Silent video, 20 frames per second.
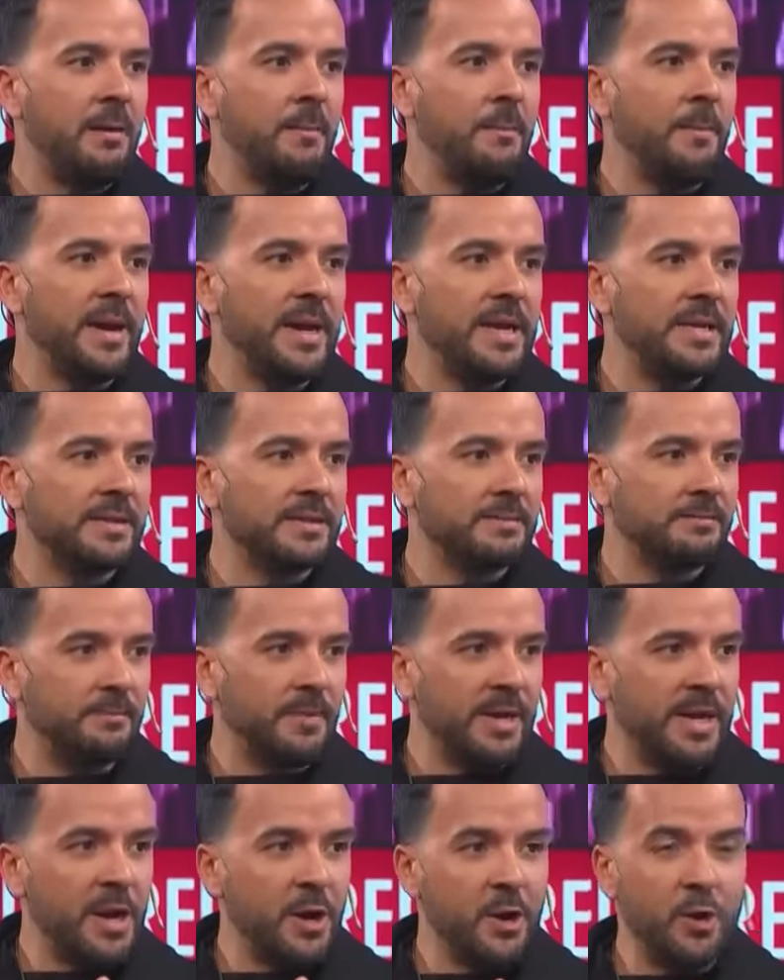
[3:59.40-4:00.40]

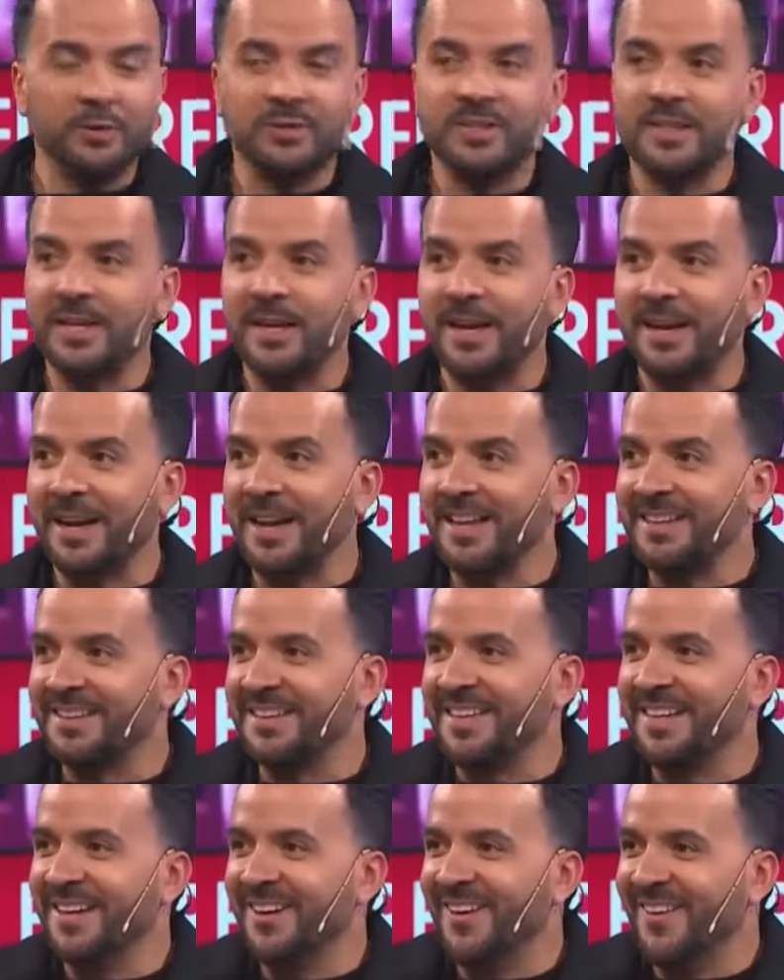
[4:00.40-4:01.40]
para, no ser
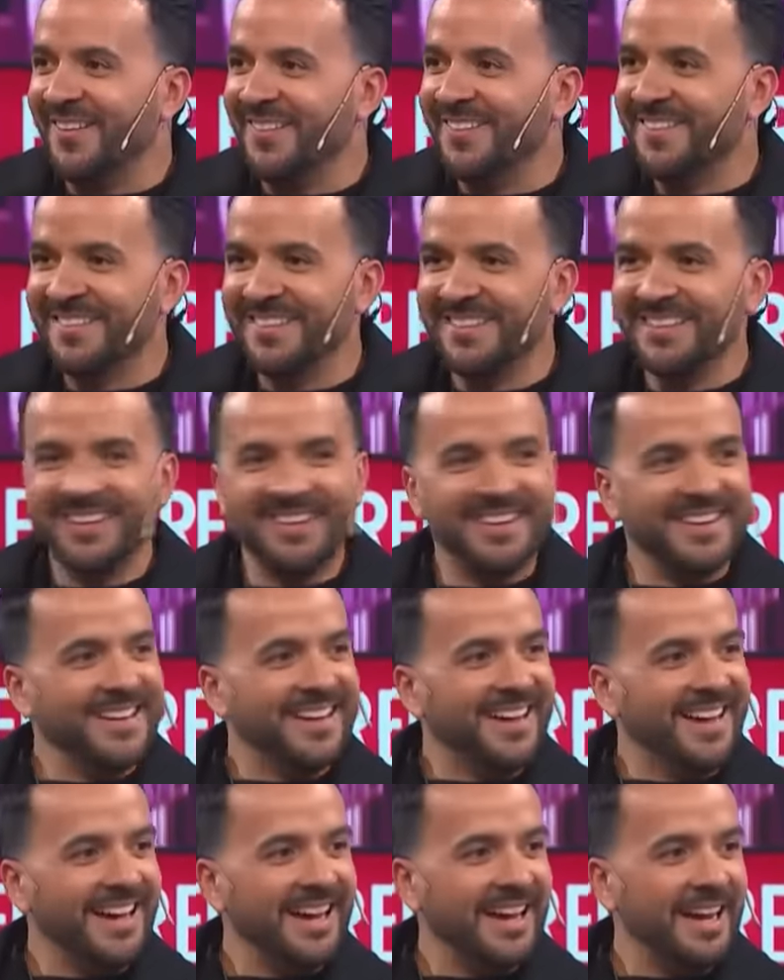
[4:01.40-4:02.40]
argentino,
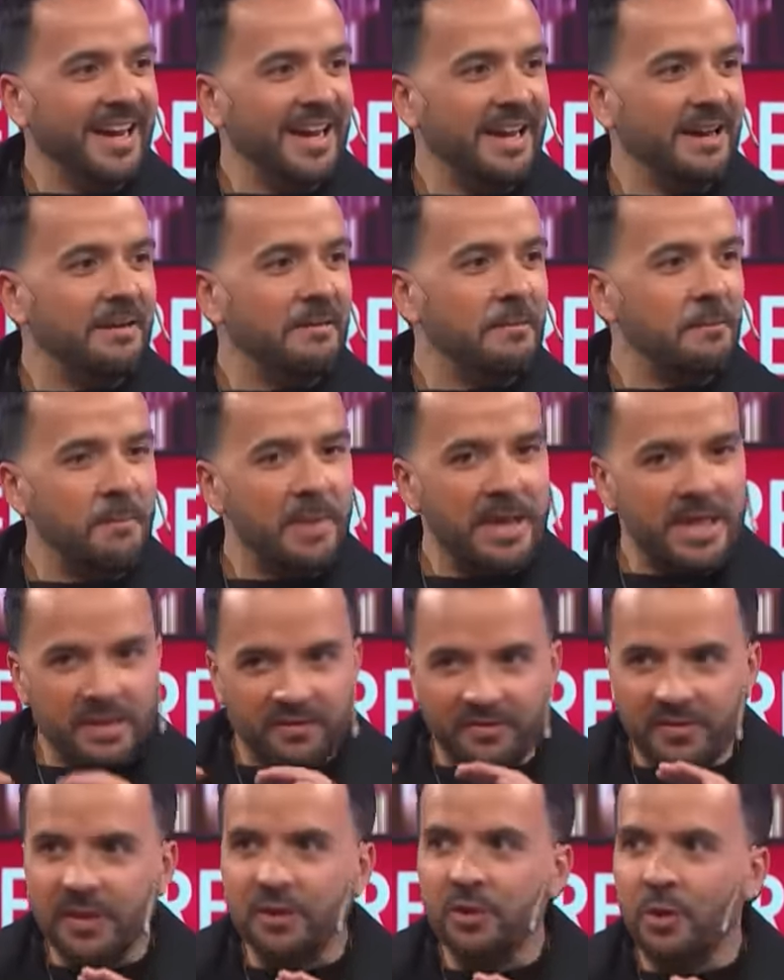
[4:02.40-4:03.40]
eh, me
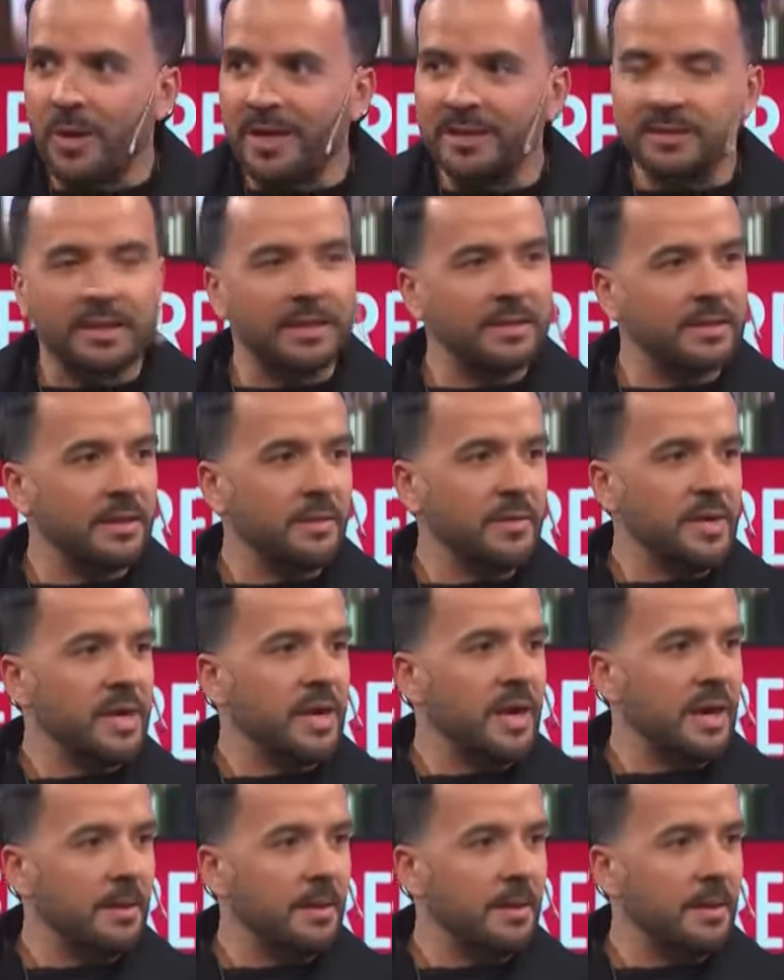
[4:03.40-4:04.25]
defiendo bastante bien en